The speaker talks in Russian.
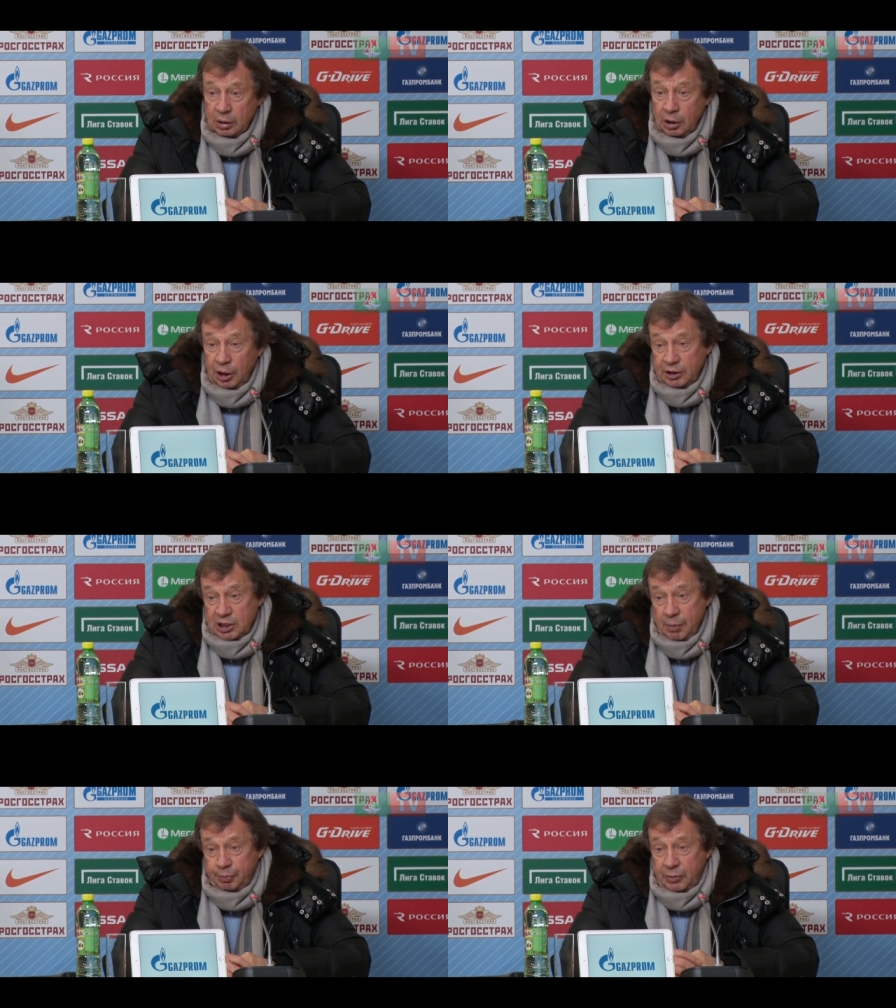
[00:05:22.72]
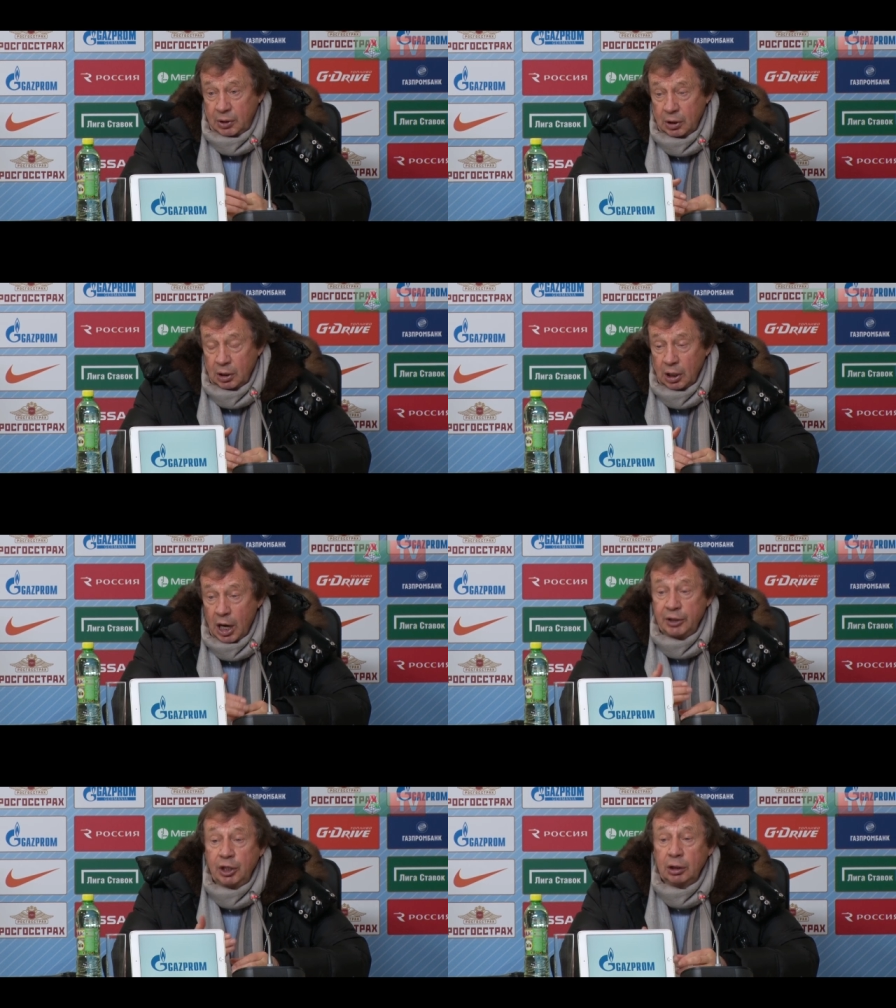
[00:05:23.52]
Рецепт
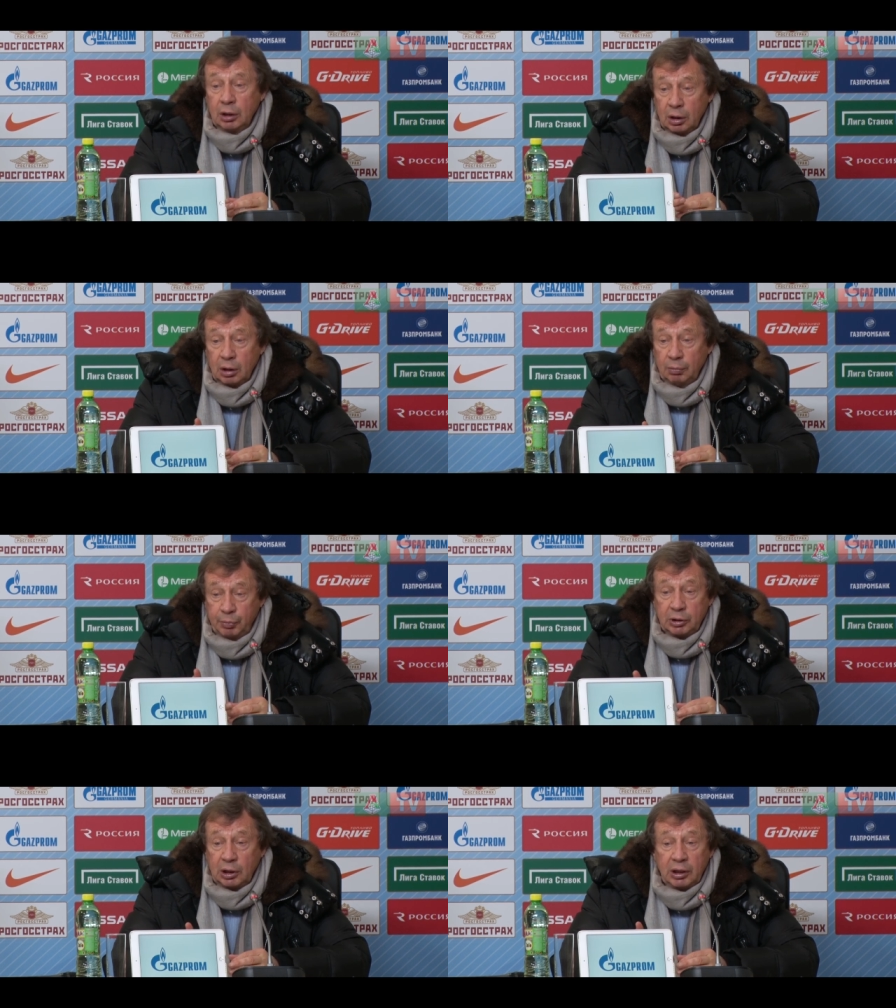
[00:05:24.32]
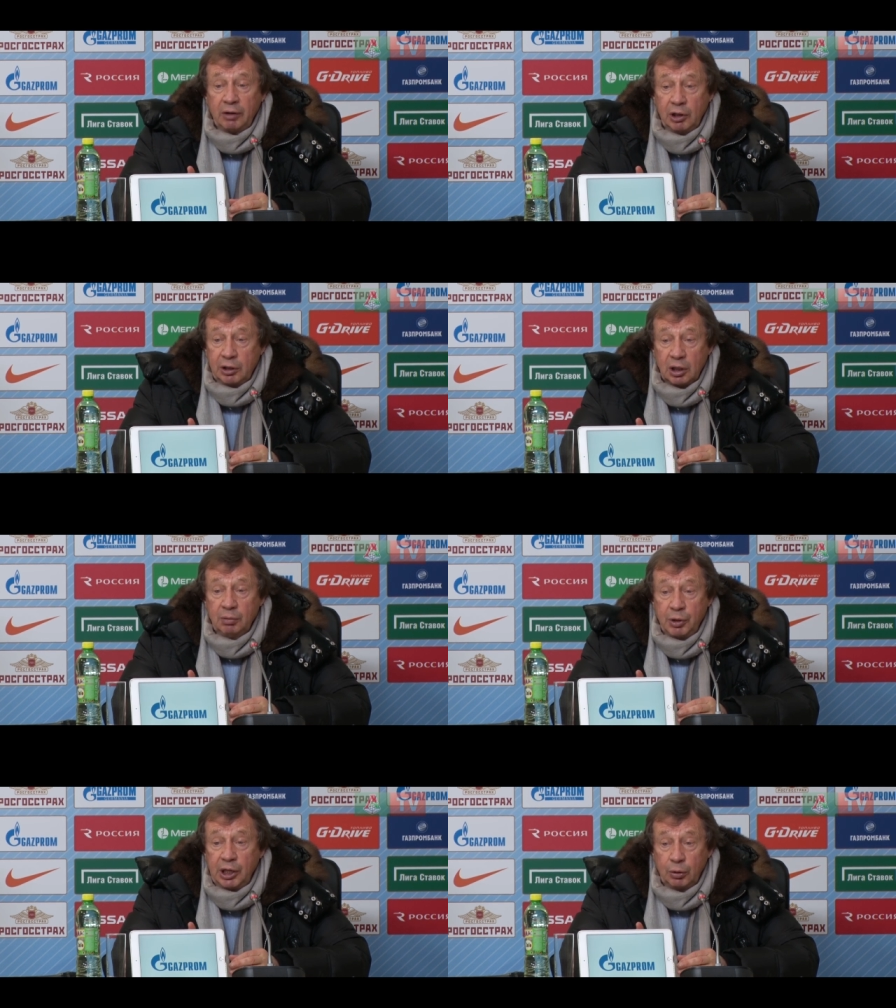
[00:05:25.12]
один э,
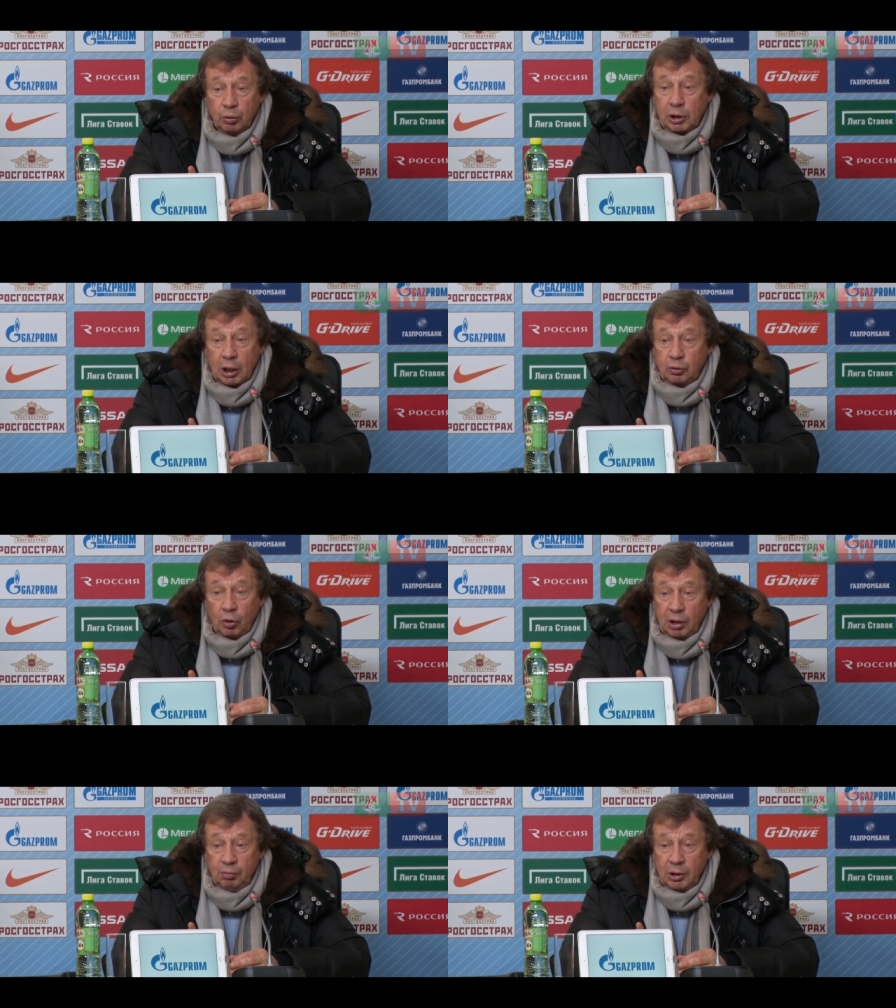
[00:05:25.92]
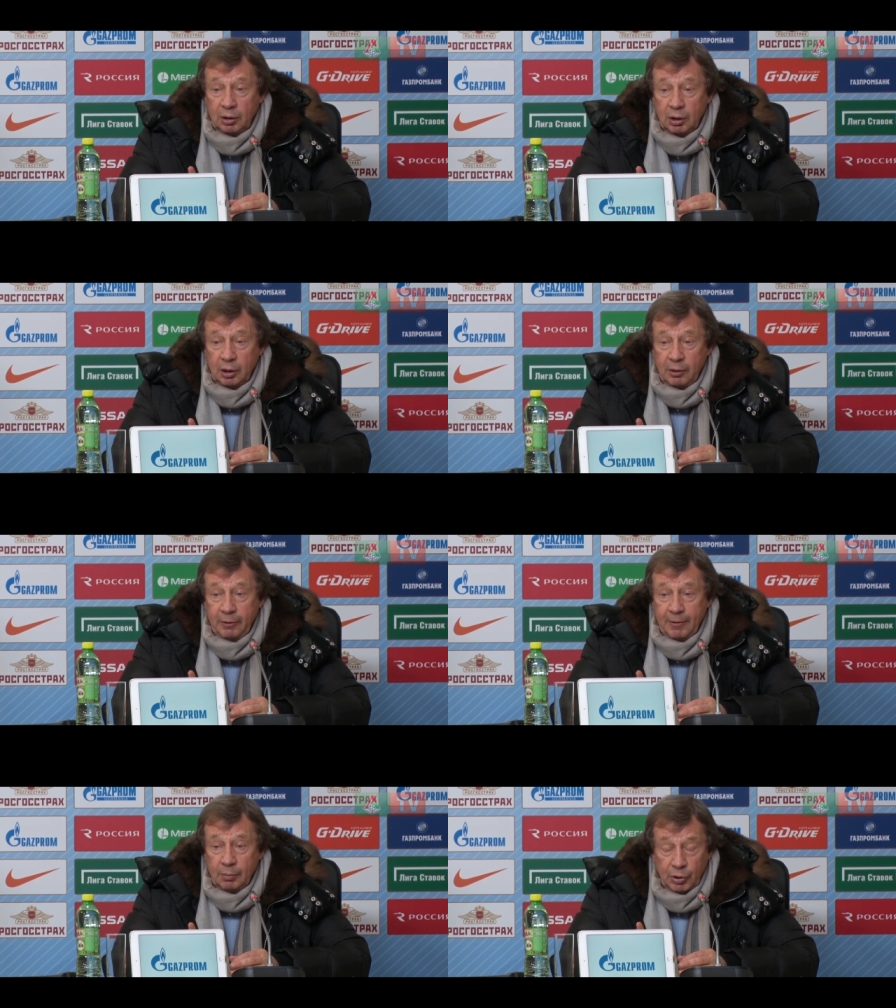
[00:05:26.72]
подготовительный период, который был,
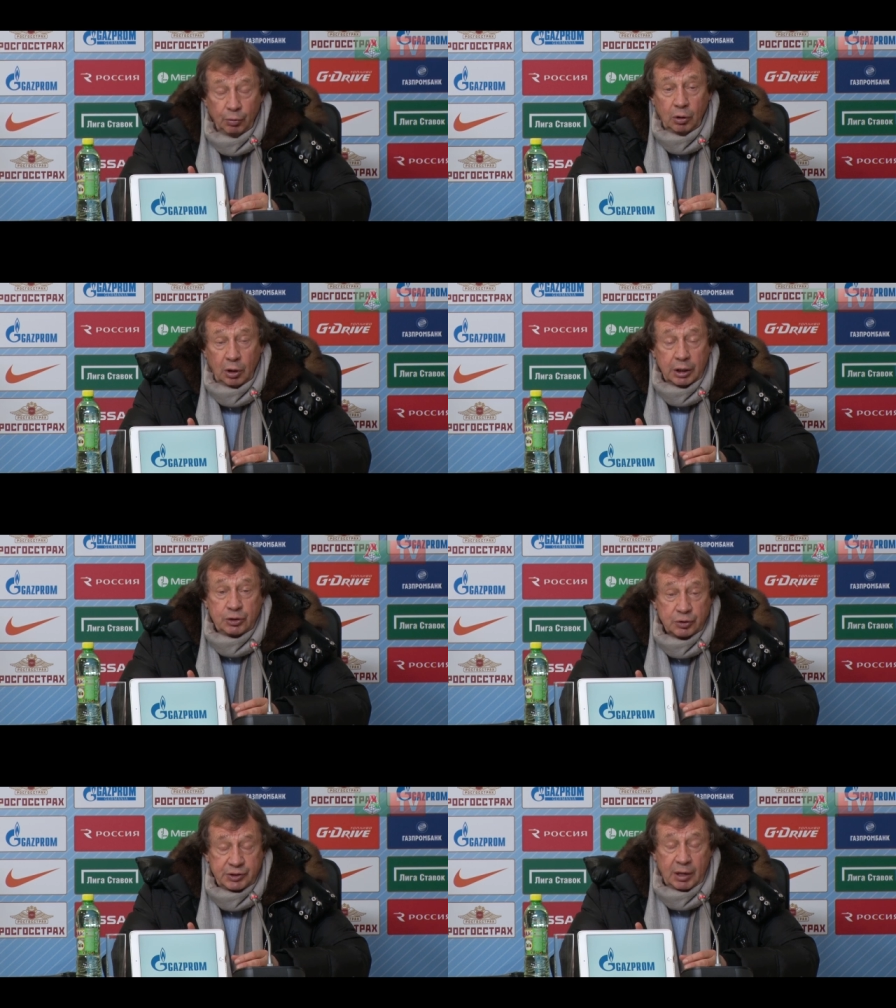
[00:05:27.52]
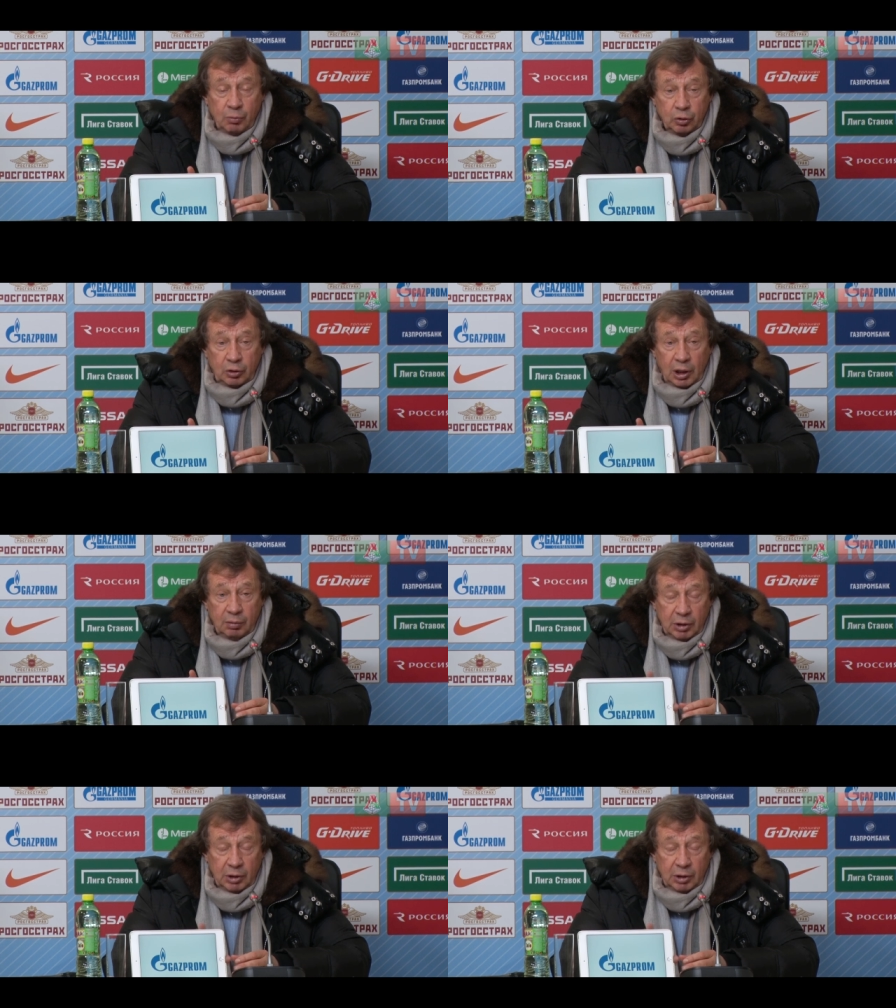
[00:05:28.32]
мы его хорошо сработали.